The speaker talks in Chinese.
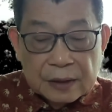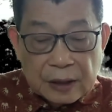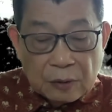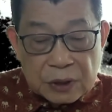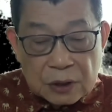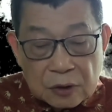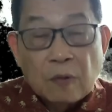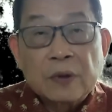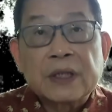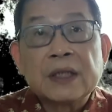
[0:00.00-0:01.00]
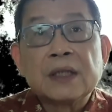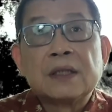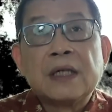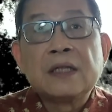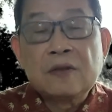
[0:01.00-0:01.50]
都是懂得
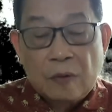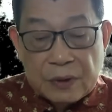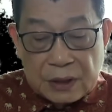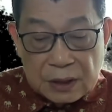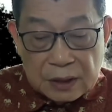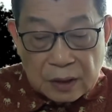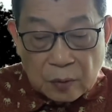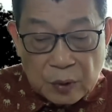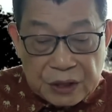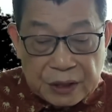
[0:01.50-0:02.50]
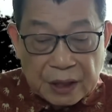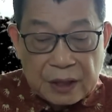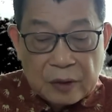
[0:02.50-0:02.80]
人工智能的危险，